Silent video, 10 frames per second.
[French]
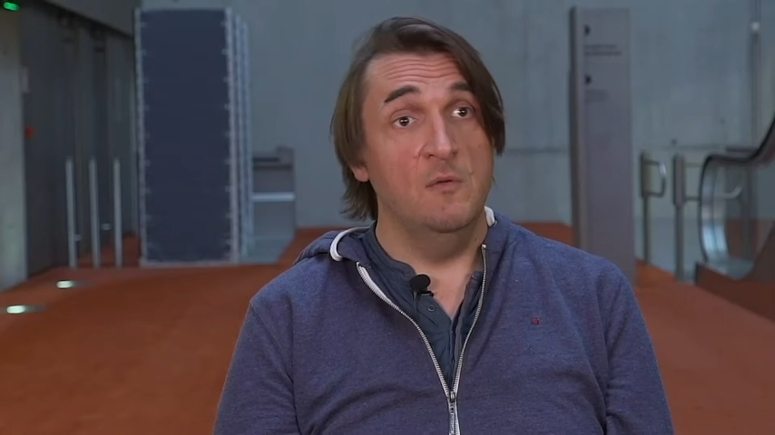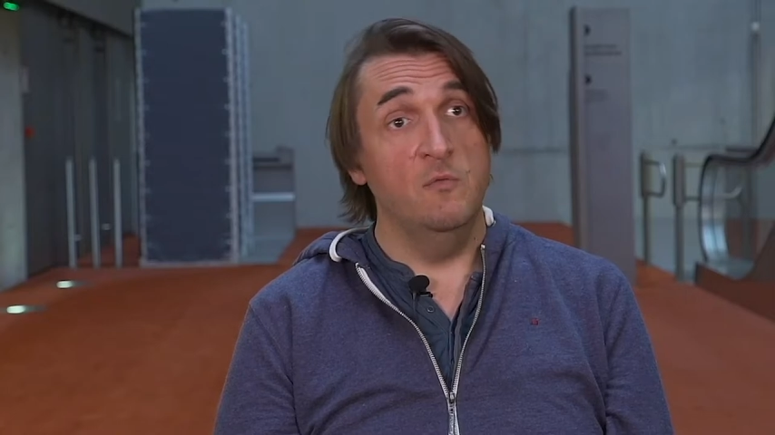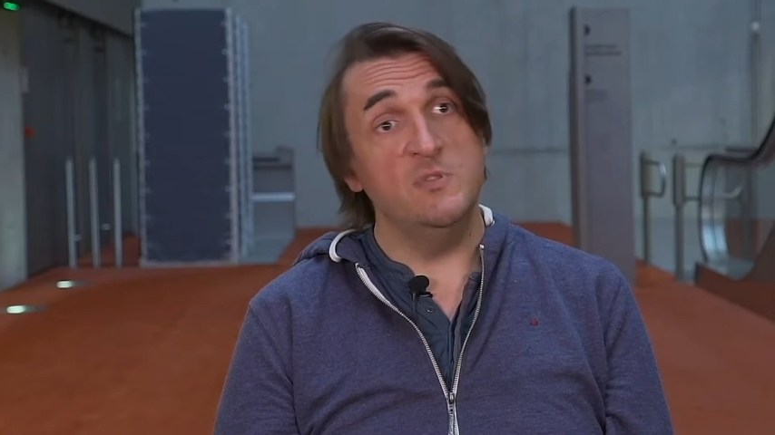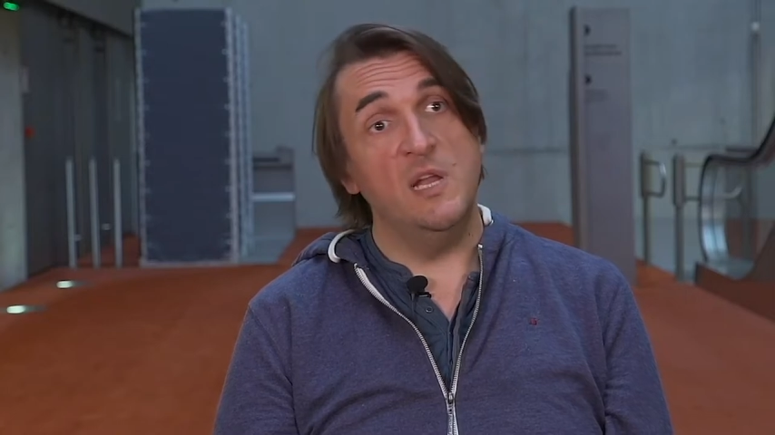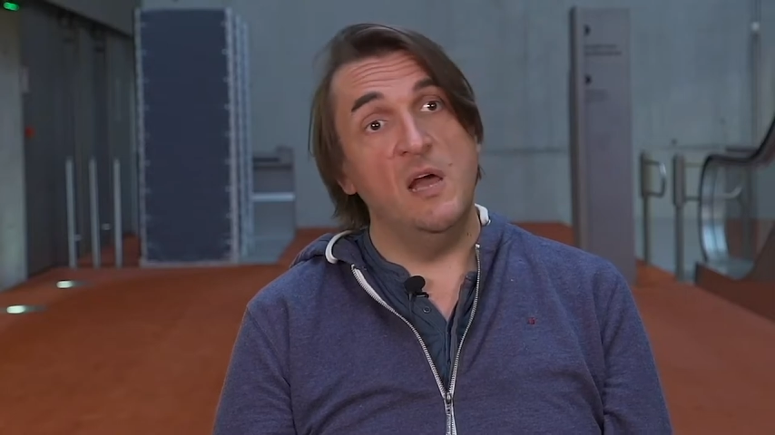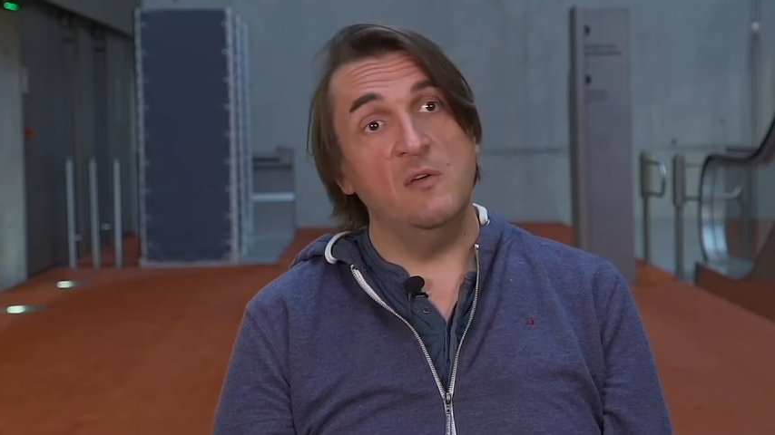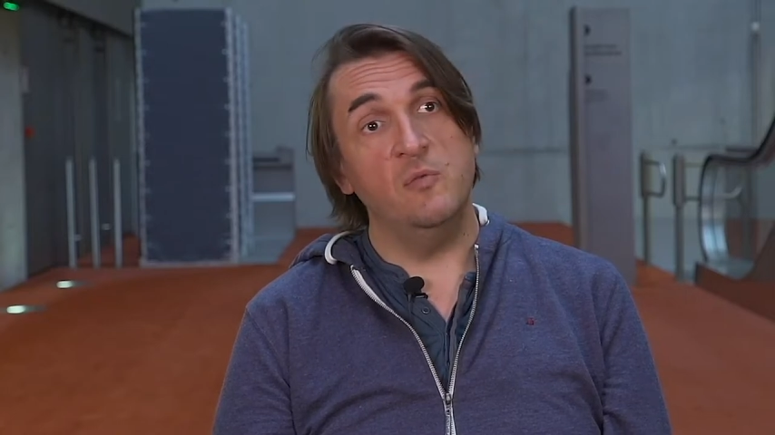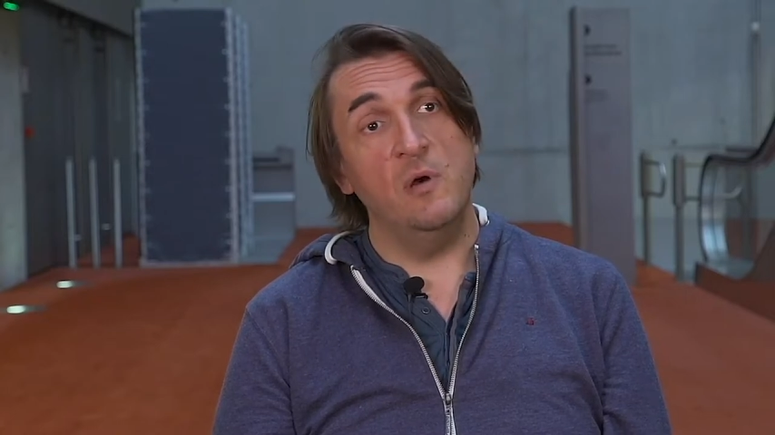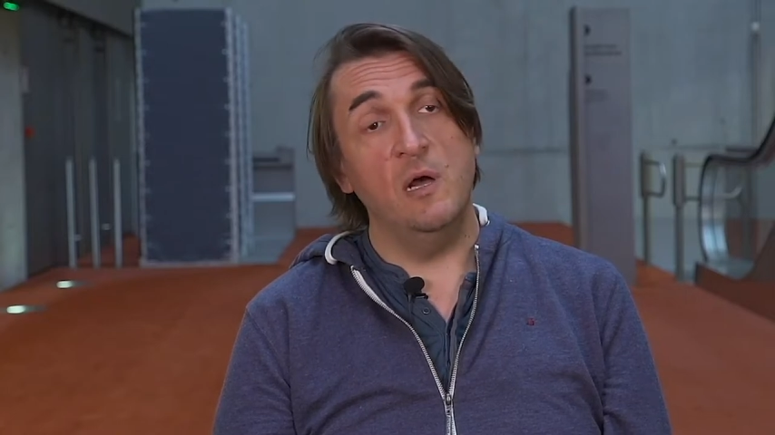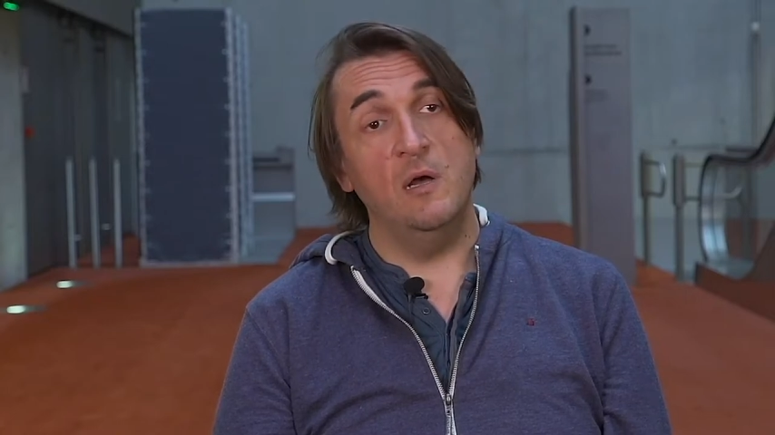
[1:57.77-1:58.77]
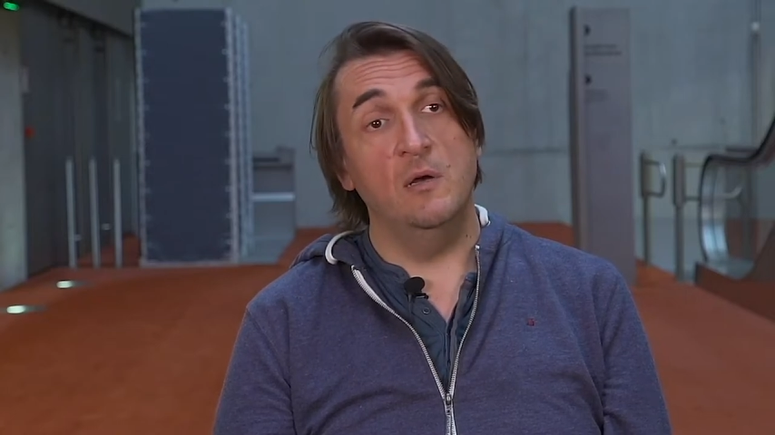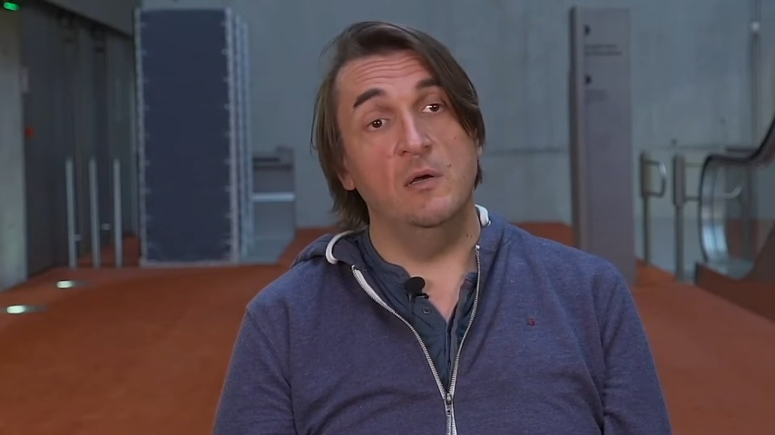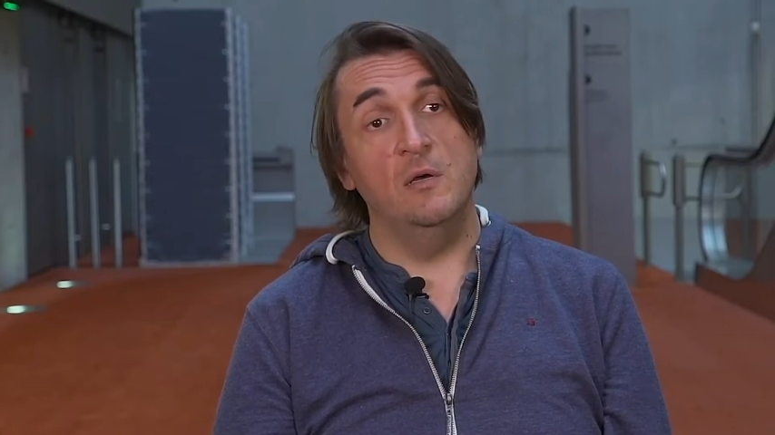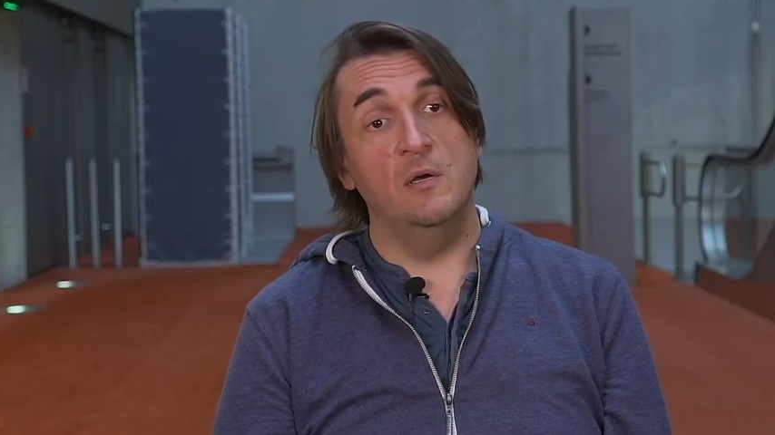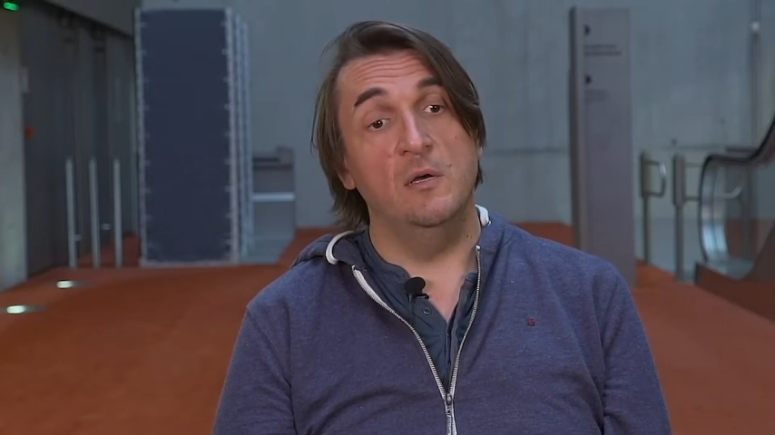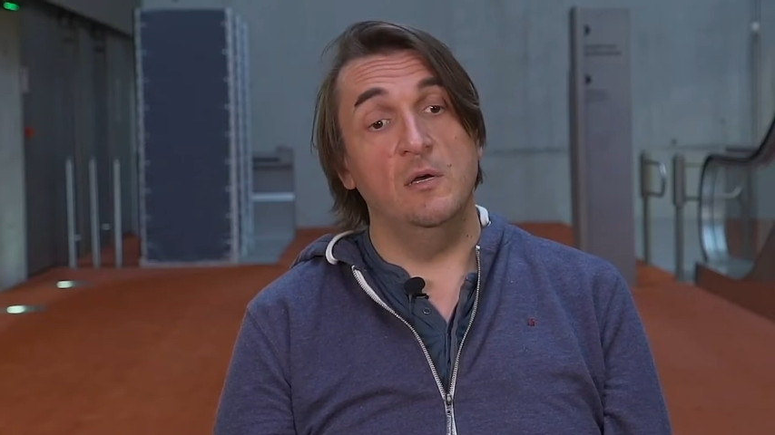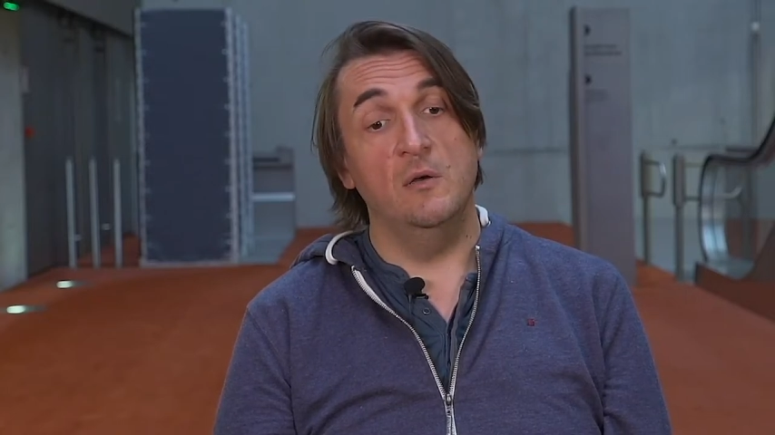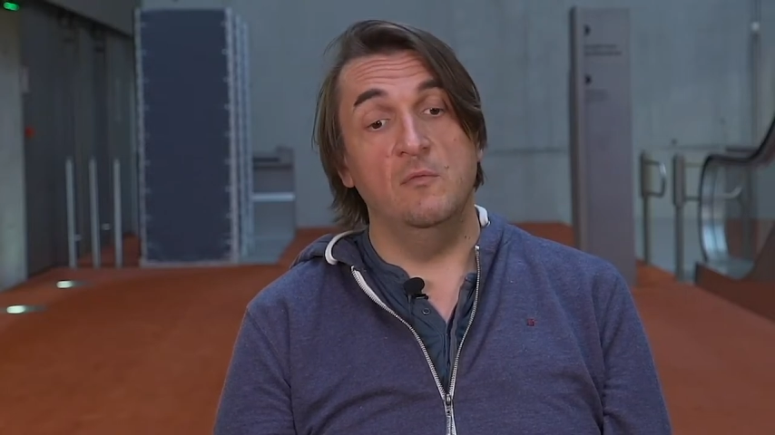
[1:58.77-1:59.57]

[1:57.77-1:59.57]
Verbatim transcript: Vous allez avoir, euh,